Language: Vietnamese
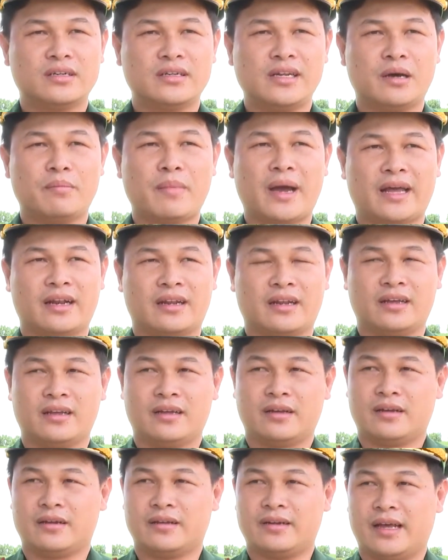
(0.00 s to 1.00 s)
địa bàn
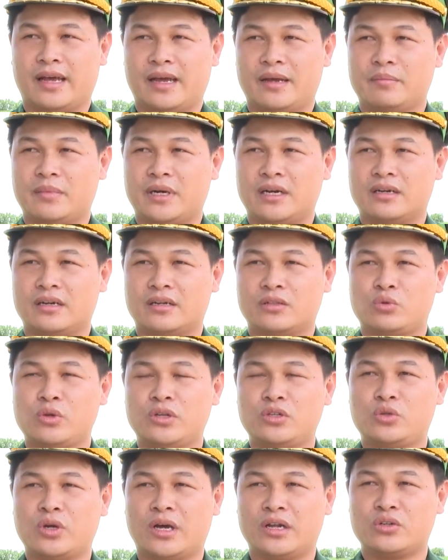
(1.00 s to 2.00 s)
để mà
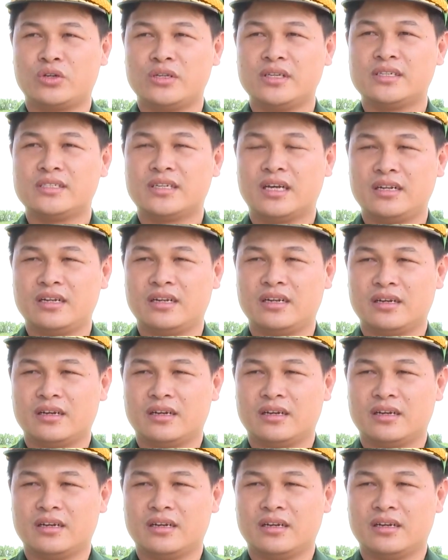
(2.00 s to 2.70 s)
tuyên truyền cho nhân dân